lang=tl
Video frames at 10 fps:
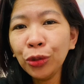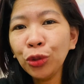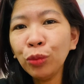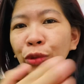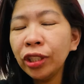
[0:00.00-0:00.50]

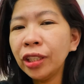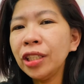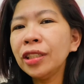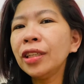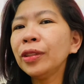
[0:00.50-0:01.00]
YouTube
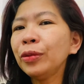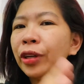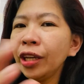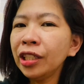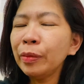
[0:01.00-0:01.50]
monetize na ako.
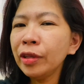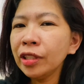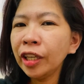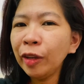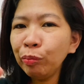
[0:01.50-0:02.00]
Kaya naman
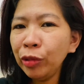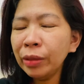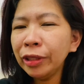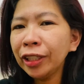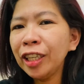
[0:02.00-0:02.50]
sa FB
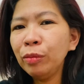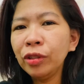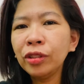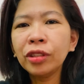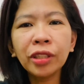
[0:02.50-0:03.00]
naman tayo
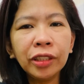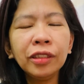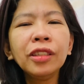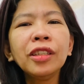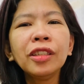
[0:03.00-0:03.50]
mag-start
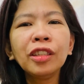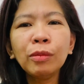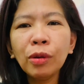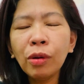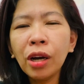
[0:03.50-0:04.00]

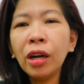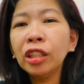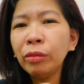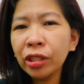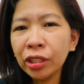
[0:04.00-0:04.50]
gumawa
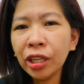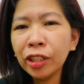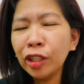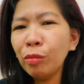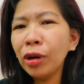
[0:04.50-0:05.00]
at mag-share
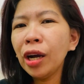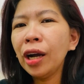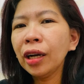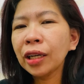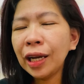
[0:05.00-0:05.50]
ng
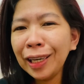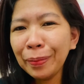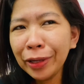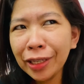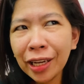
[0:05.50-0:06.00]
mga
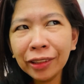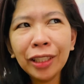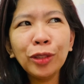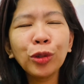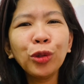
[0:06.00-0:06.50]
kaalaman
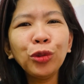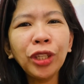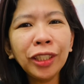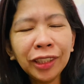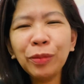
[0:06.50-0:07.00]
natin,
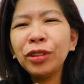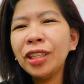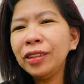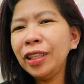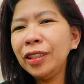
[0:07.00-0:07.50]
konting tips
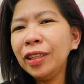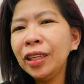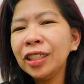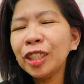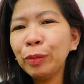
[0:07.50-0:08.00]
natin
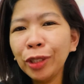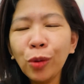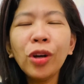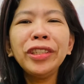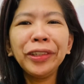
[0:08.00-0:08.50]
sa
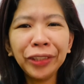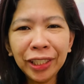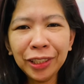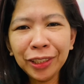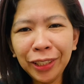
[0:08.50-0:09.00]
paggawa ng
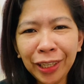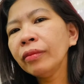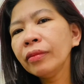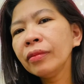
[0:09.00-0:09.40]
reels. Ayan.